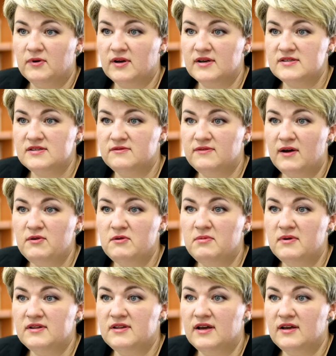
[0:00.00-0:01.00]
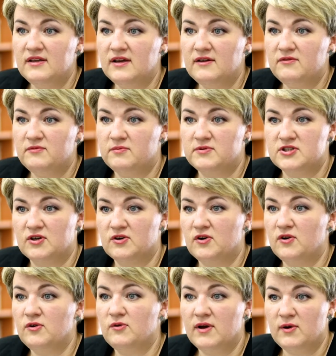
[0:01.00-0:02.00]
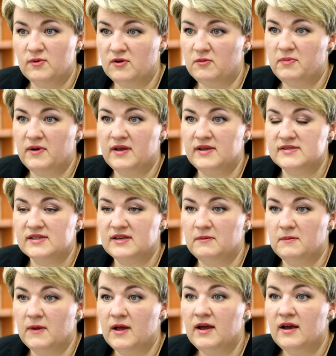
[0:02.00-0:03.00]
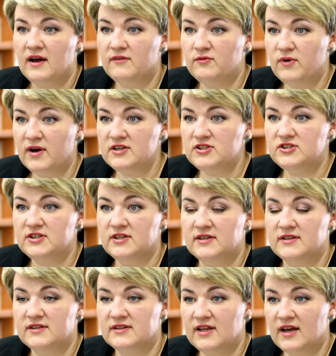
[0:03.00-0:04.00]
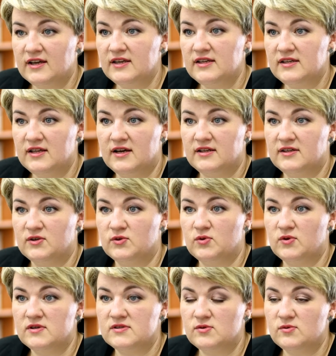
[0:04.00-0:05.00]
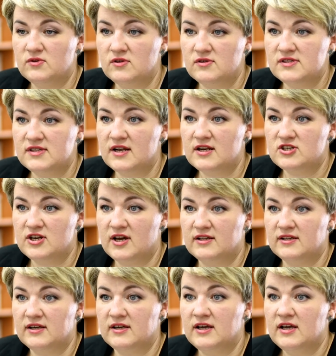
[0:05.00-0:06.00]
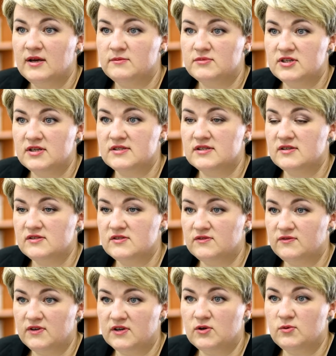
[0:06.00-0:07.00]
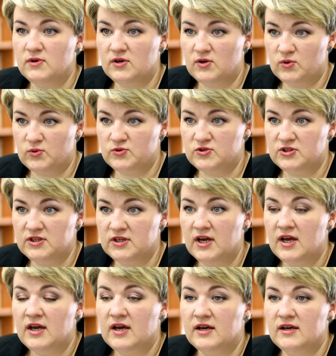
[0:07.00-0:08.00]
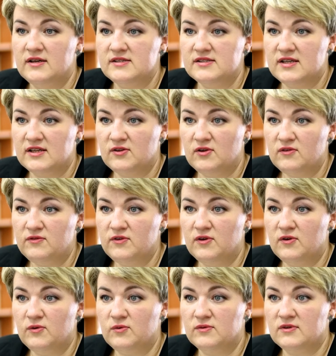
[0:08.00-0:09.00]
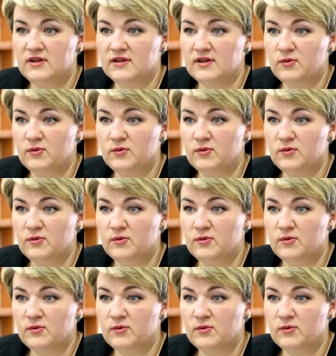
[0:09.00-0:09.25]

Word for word: pokazywały badania w przekroju europejskim, a właśnie takie dane, które są dostarczane przez zwykłych ludzi, e, stanowią dla